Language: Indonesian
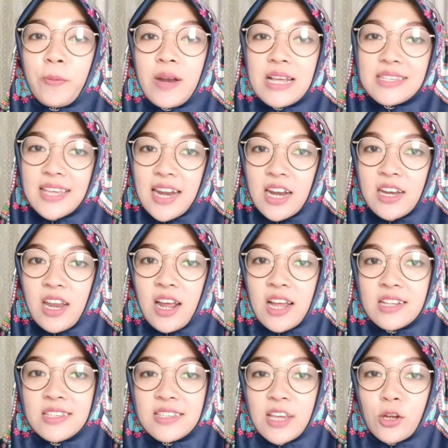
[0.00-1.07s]
aku penasaran
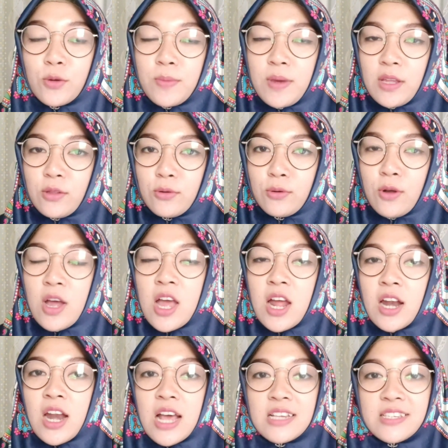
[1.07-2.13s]
dengan serum itu
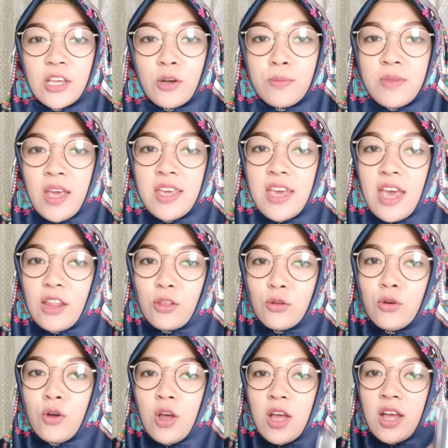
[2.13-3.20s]
nah serumnya
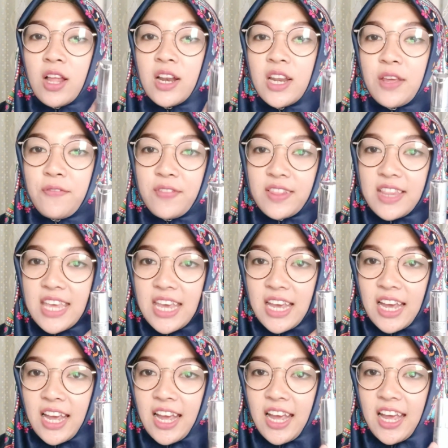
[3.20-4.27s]
yaitu lifting